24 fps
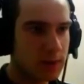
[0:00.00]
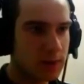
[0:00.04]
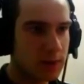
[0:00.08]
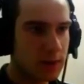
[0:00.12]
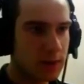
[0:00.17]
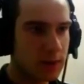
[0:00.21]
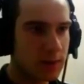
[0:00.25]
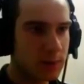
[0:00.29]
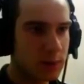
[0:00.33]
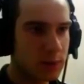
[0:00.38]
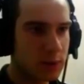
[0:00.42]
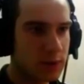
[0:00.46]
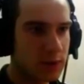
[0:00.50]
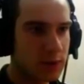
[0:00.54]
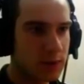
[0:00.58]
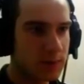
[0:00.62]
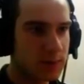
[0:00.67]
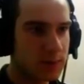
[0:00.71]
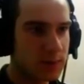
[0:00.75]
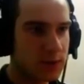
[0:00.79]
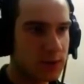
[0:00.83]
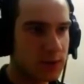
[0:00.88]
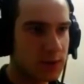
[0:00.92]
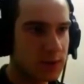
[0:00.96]
Kaybol
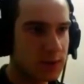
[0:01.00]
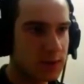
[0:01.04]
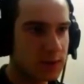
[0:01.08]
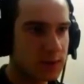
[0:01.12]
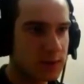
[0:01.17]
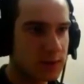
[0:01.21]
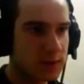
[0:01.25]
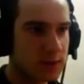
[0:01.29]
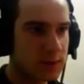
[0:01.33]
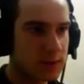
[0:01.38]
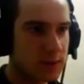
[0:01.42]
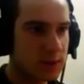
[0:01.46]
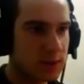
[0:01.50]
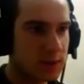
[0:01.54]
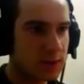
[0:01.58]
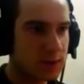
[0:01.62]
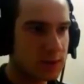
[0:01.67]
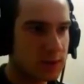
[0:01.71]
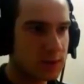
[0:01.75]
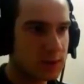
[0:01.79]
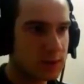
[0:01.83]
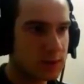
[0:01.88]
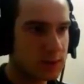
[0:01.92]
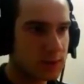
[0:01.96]
dedim sana. Sana
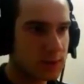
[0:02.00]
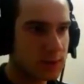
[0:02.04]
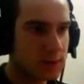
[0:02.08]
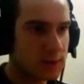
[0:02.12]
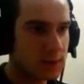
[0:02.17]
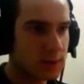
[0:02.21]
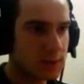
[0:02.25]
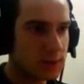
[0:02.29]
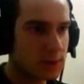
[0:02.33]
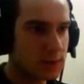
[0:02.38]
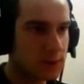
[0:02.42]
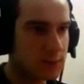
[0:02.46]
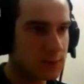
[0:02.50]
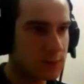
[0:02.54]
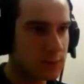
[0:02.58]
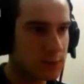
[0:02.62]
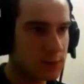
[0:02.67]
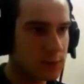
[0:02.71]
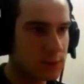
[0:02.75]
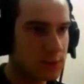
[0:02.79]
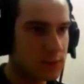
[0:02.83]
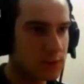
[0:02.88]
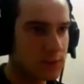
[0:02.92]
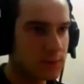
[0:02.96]

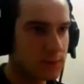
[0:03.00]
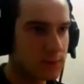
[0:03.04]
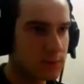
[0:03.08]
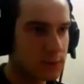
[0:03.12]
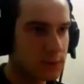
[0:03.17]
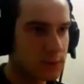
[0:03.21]
kaybol dedim.